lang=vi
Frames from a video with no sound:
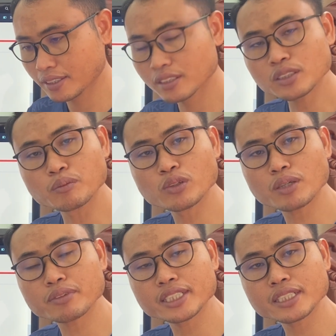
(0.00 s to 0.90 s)
tùm
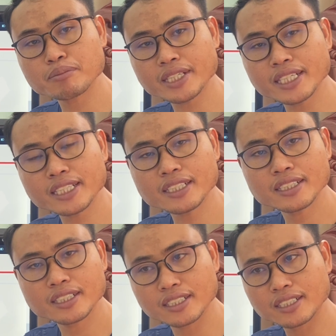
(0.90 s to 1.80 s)
lọp này khmai
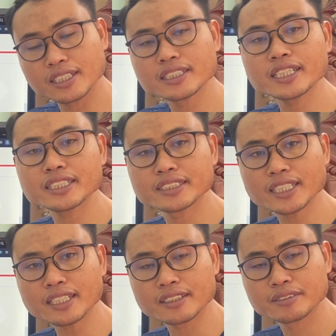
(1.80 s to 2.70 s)
này dễ
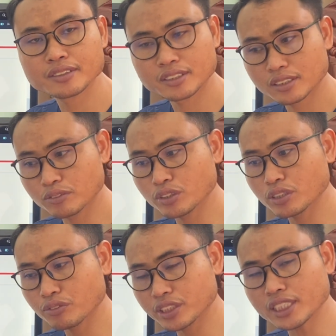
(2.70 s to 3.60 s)
chẳng vì
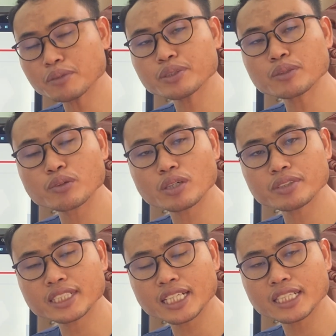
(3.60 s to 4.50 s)
vì tranh pi tùm lọp
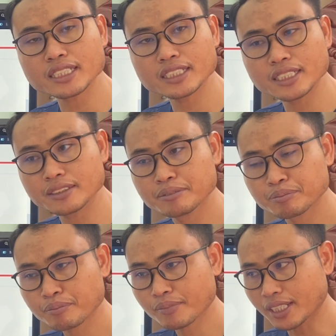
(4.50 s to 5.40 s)
này ca này dễ
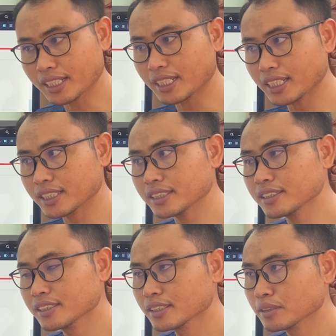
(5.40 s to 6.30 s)
hay là lấy
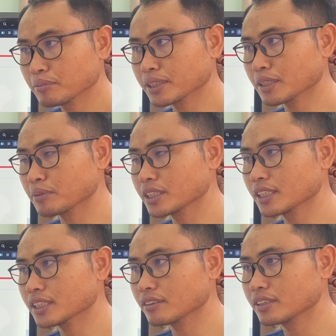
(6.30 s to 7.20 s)
và sân bây
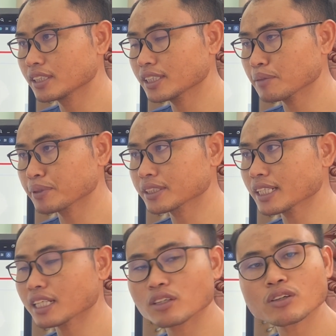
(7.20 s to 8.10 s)
giờ tôi dễ tha và
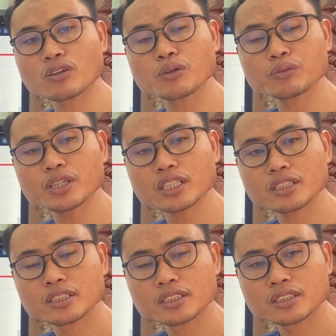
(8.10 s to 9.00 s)
san nó cô vót
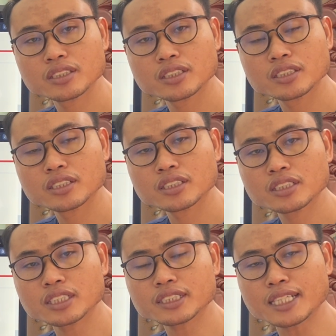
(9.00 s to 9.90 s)

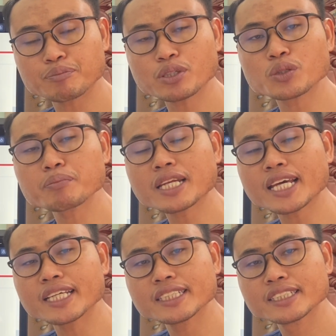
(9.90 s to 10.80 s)
cái sẽ đặt máu đi play